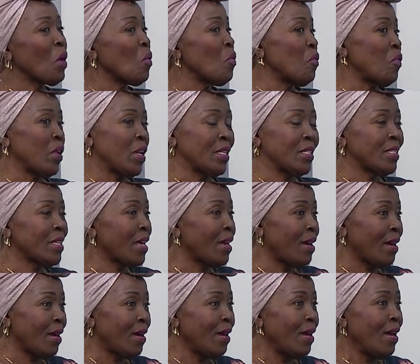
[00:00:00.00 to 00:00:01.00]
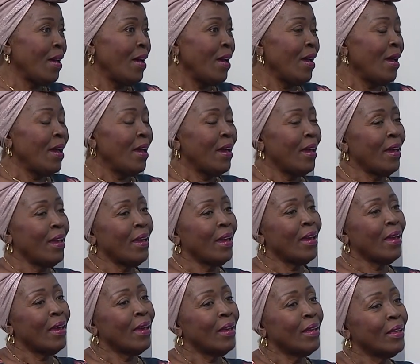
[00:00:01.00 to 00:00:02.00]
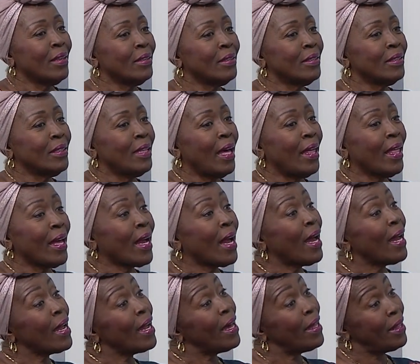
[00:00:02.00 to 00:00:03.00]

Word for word: conferencia eh, dada a,